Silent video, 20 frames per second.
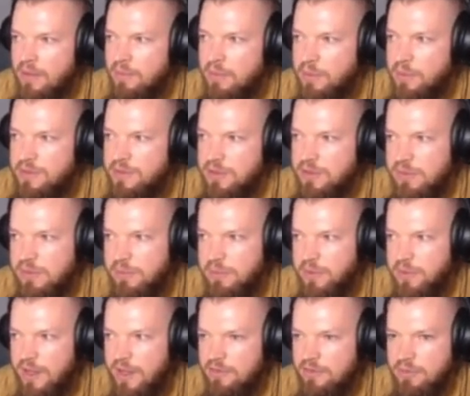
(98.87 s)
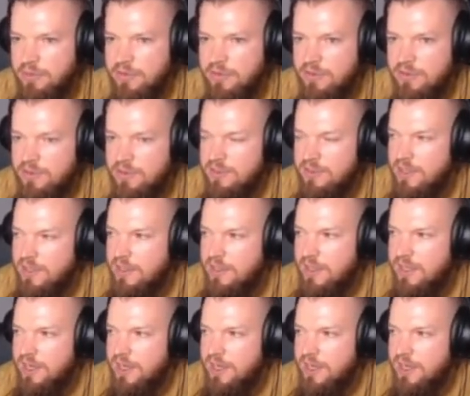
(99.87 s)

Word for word: bo by sobie poradził. Myślę, że jest na tyle